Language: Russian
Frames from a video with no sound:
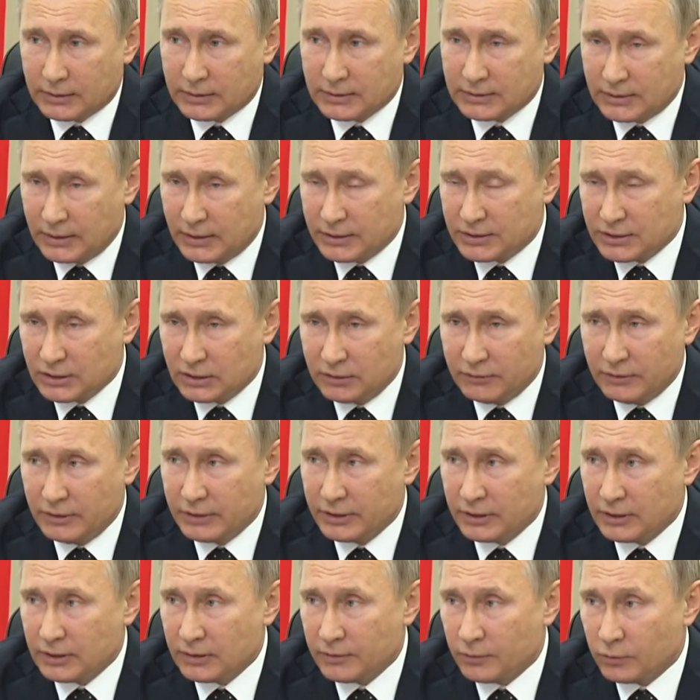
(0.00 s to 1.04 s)
кстати
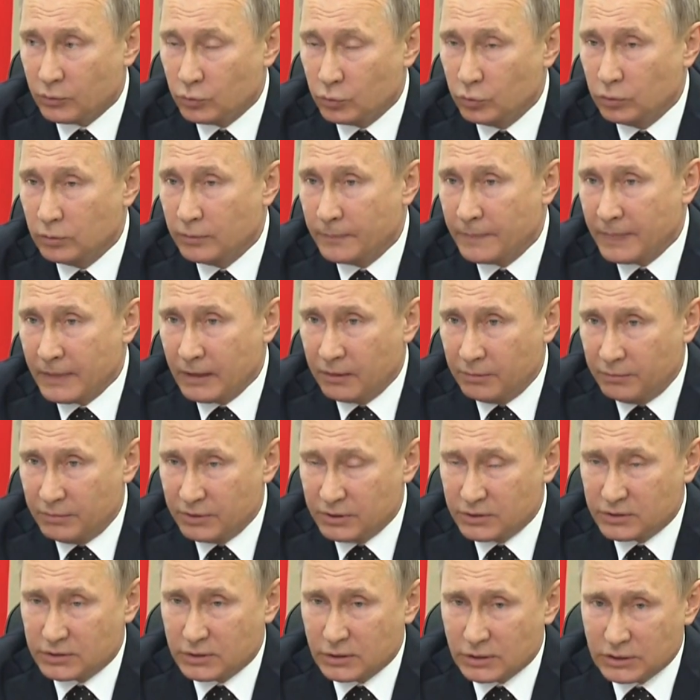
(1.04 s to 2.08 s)
говоря, у
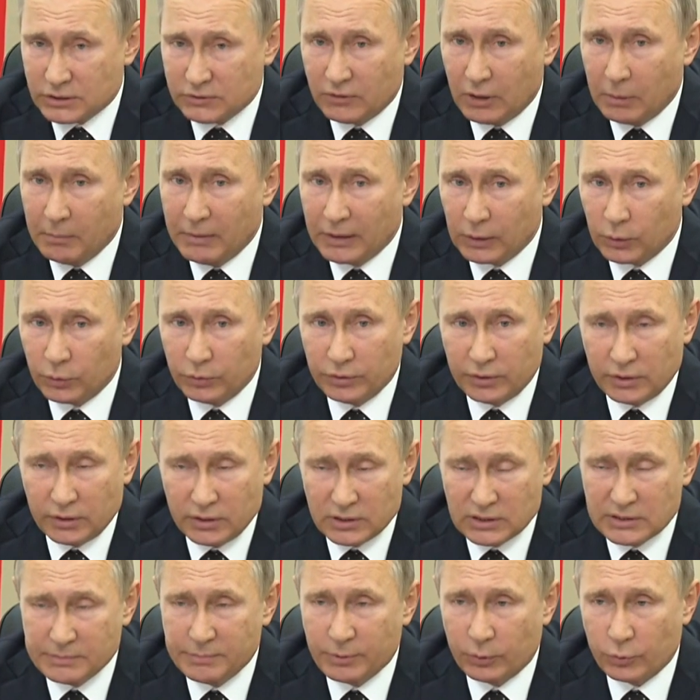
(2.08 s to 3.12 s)
Министерства обороны
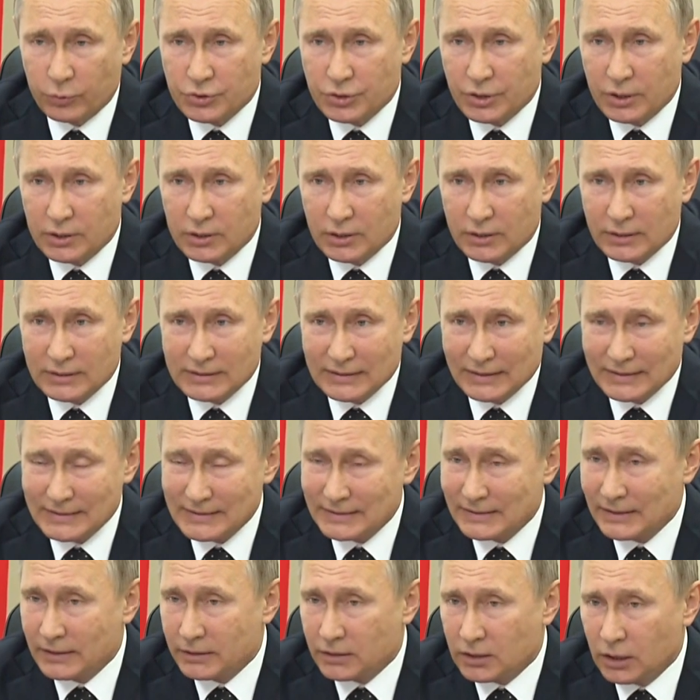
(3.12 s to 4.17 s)
есть поручение
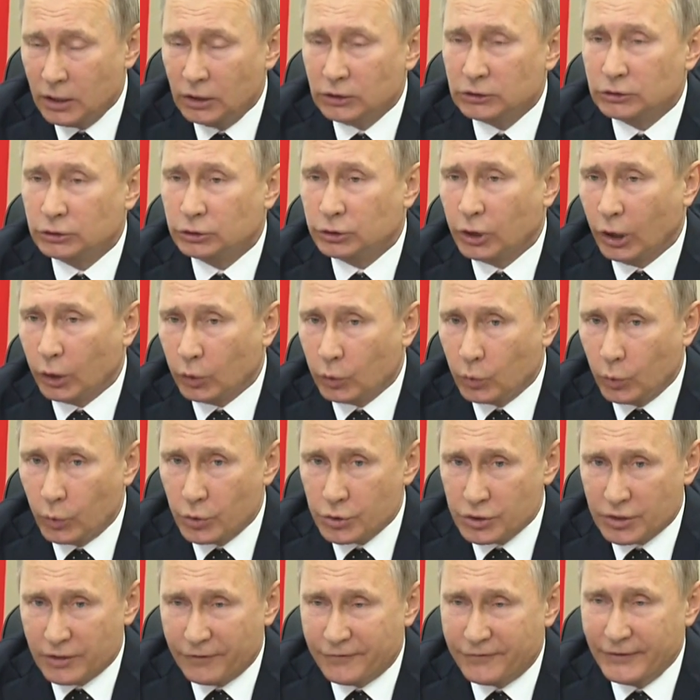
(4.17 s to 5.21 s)
создать
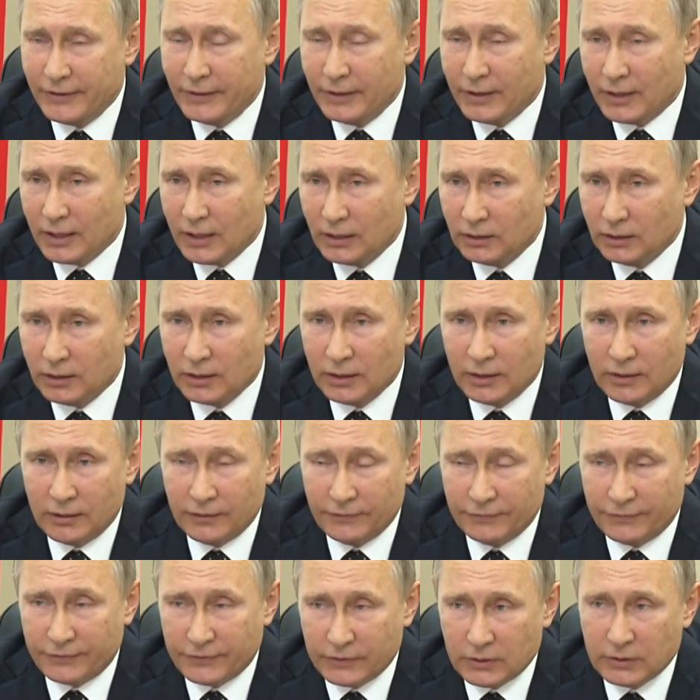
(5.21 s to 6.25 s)
такой же филиал
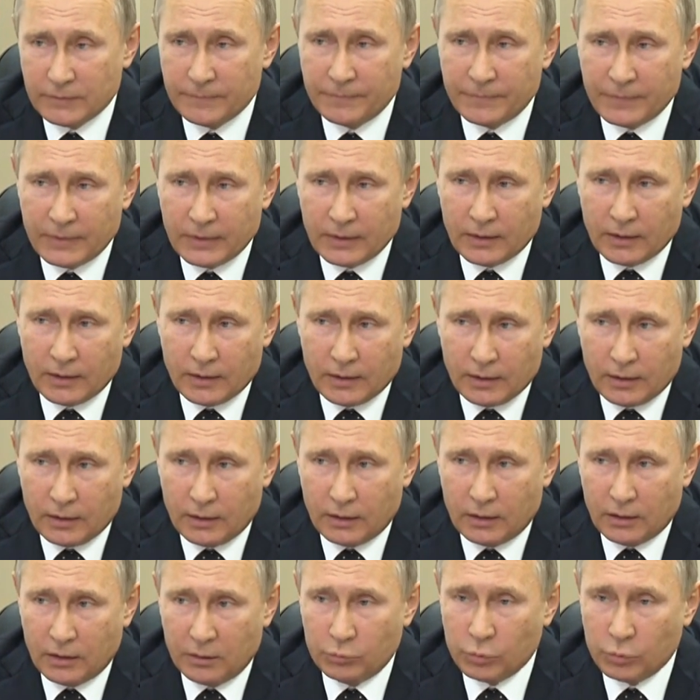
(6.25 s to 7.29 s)
в а,